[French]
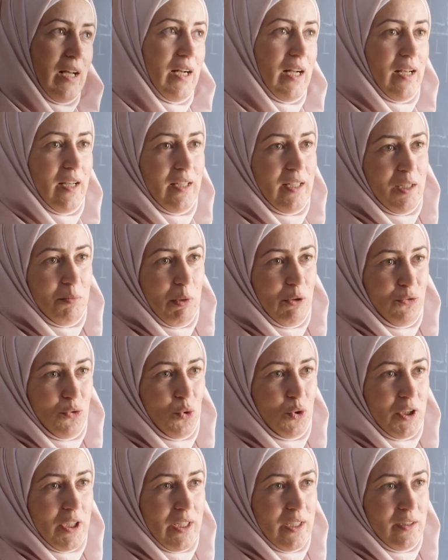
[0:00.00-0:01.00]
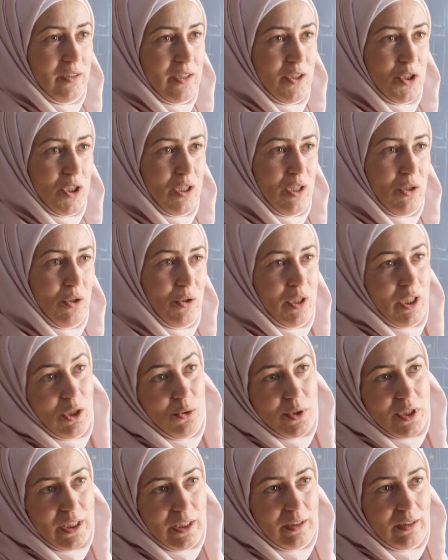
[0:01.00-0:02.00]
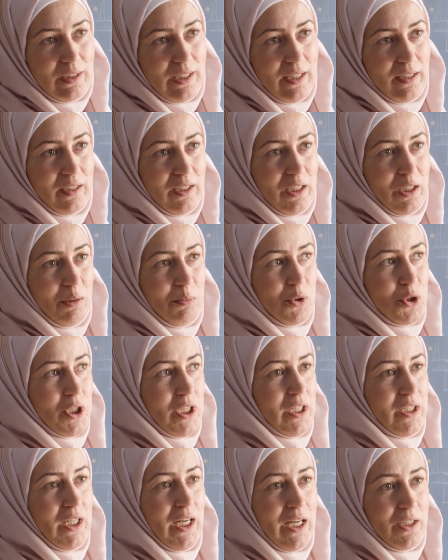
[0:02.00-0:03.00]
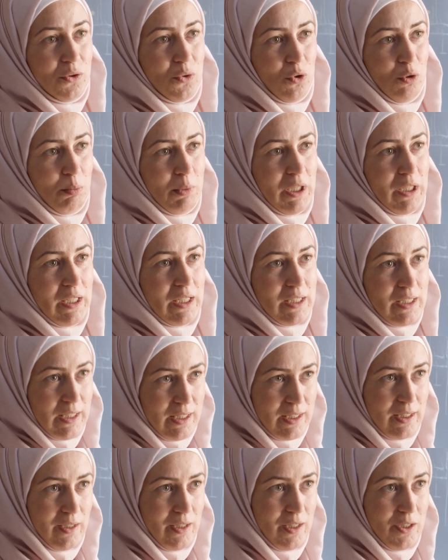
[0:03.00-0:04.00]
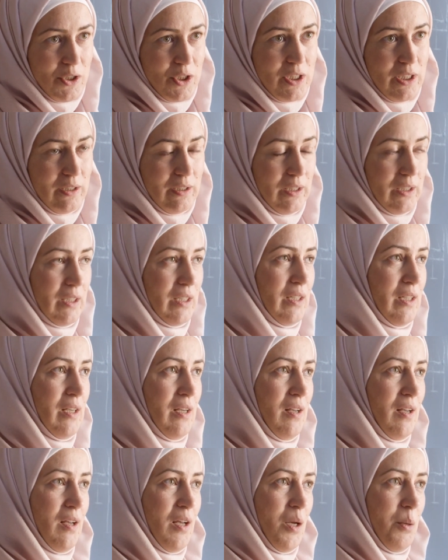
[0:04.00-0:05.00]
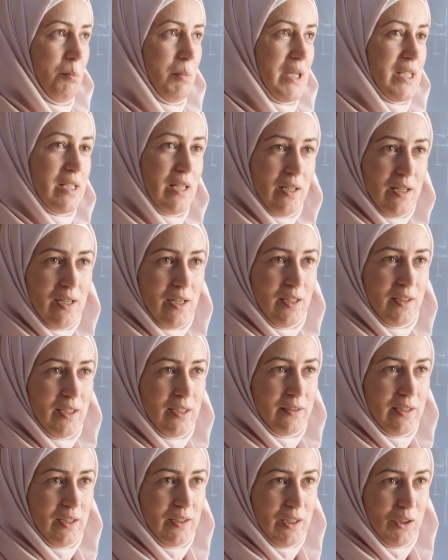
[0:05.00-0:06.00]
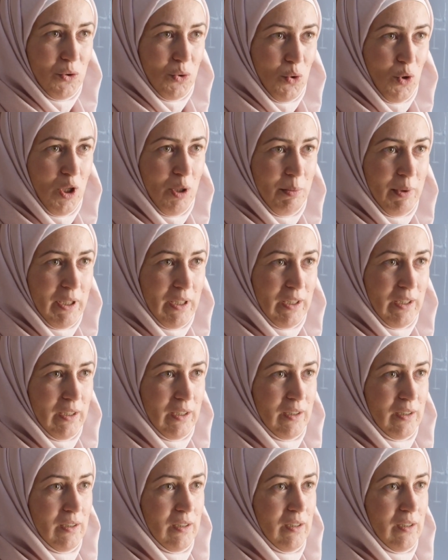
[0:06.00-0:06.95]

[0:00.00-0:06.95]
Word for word: était censée venir avec une autre femme pour préparer le centre pour la nouvelle année scolaire, mais je l'ai convaincue de venir avec moi.